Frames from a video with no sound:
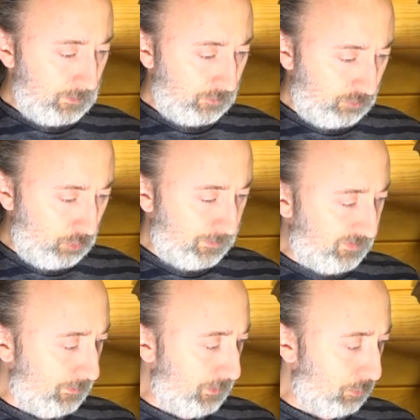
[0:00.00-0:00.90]
Что
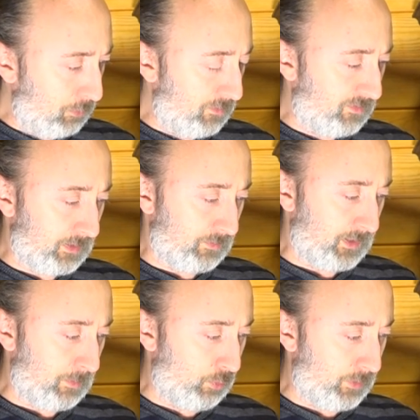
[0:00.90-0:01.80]
посоветуете из этого
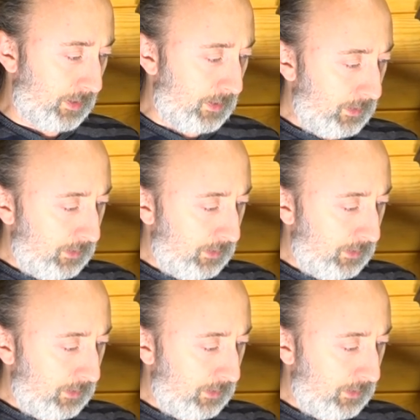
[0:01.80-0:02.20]
набора,